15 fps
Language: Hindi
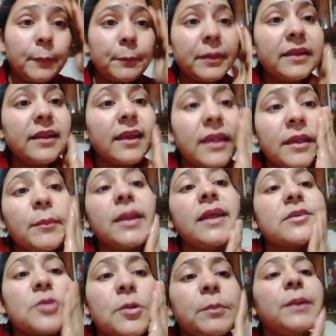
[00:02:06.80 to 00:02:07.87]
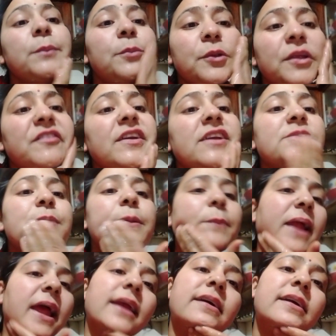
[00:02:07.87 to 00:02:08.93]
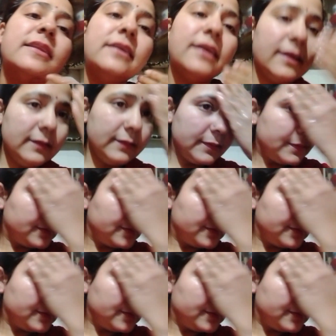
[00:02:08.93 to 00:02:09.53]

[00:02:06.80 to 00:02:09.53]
ये देखिए मैंने इसको अपने पूरे फेस पे अप्लाई कर दिया है